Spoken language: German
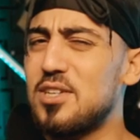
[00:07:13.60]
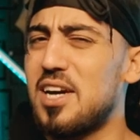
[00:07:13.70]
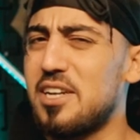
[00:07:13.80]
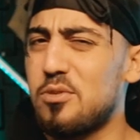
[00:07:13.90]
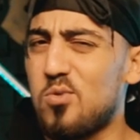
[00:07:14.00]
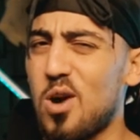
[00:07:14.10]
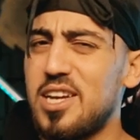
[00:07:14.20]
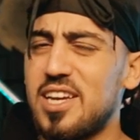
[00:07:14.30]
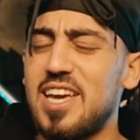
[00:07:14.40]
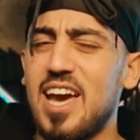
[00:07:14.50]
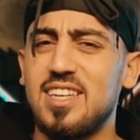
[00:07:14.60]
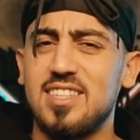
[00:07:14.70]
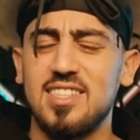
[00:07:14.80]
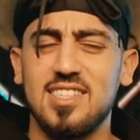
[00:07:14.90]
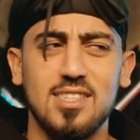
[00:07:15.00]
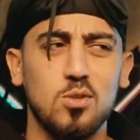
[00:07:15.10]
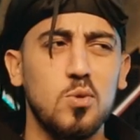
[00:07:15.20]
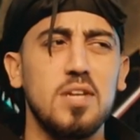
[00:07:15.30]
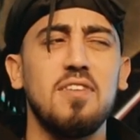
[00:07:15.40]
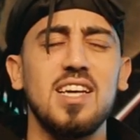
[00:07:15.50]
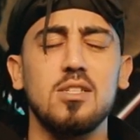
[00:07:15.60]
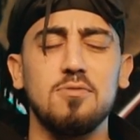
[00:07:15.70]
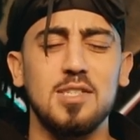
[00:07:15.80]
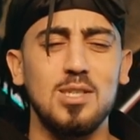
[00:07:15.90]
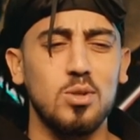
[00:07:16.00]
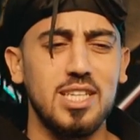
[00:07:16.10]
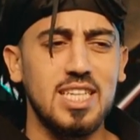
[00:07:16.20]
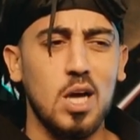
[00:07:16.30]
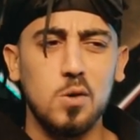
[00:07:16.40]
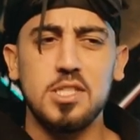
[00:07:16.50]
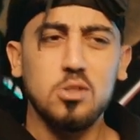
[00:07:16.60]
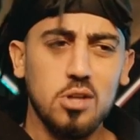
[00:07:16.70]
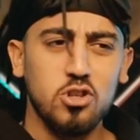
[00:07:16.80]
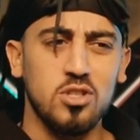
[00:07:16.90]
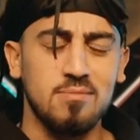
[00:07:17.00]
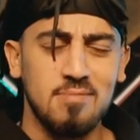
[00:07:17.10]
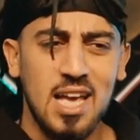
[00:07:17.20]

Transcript: sogar den Running Gag, dass das Universum versucht, ihn auszulöschen,